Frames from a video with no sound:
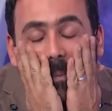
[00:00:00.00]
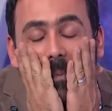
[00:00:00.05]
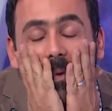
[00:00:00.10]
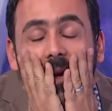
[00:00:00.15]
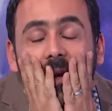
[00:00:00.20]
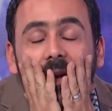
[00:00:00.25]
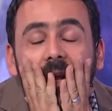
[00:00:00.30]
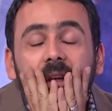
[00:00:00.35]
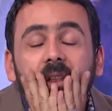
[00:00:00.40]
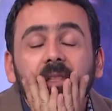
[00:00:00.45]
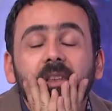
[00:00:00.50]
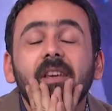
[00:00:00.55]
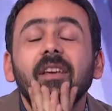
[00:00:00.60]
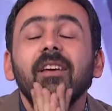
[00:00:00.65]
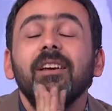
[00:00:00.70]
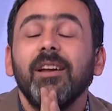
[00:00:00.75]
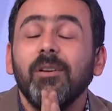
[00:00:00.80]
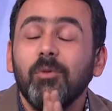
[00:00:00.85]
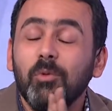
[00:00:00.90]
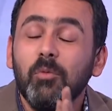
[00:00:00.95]
من
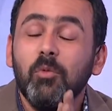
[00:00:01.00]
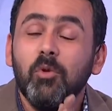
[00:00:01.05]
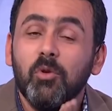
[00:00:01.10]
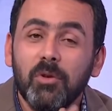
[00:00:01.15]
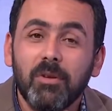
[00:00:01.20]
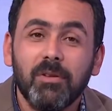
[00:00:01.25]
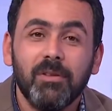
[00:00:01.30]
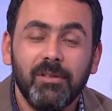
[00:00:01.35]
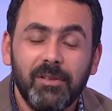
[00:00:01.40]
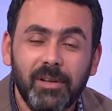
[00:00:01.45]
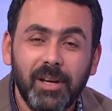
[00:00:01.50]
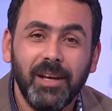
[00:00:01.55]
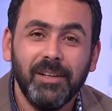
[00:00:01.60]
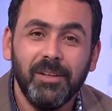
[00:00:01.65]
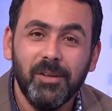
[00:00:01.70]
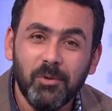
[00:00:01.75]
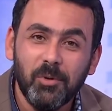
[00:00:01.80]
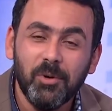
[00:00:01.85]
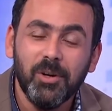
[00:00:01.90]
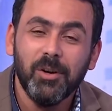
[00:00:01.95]
هذه الامور
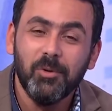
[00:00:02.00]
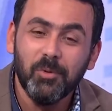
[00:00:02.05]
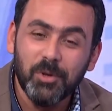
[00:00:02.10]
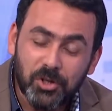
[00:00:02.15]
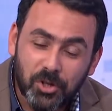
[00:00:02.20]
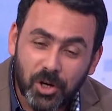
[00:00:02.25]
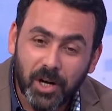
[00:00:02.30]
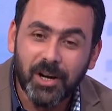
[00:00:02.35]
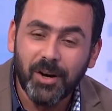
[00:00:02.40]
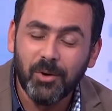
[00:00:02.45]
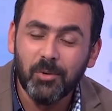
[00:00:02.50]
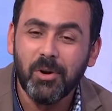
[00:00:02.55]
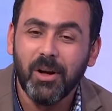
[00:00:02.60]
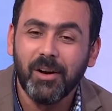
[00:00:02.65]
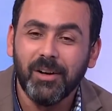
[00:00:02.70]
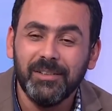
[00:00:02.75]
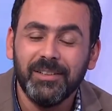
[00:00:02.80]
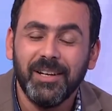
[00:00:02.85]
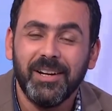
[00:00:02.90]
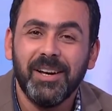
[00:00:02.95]
يعني ويشجعونا
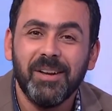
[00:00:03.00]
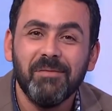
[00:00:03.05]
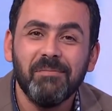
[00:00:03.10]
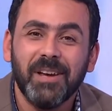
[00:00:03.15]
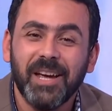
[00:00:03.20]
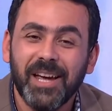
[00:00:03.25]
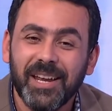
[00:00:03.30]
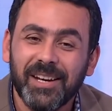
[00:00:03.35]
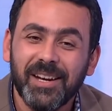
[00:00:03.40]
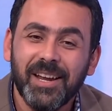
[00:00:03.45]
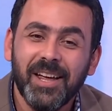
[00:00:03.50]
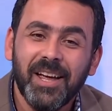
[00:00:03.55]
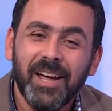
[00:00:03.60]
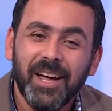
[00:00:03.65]
قدر الامكان